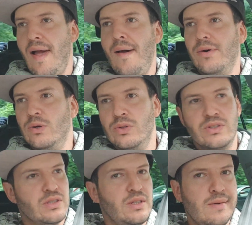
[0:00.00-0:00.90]
Äh,
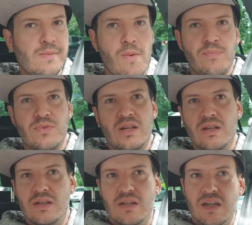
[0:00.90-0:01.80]
und
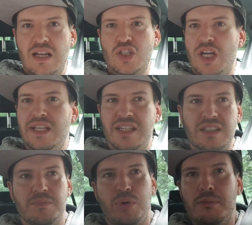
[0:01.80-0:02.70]
äh, anscheinend
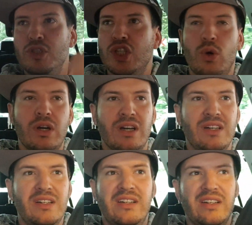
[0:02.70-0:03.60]
hat Bobic auch
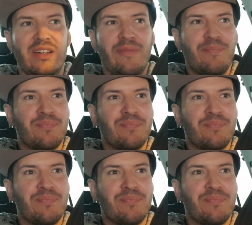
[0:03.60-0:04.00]
äh,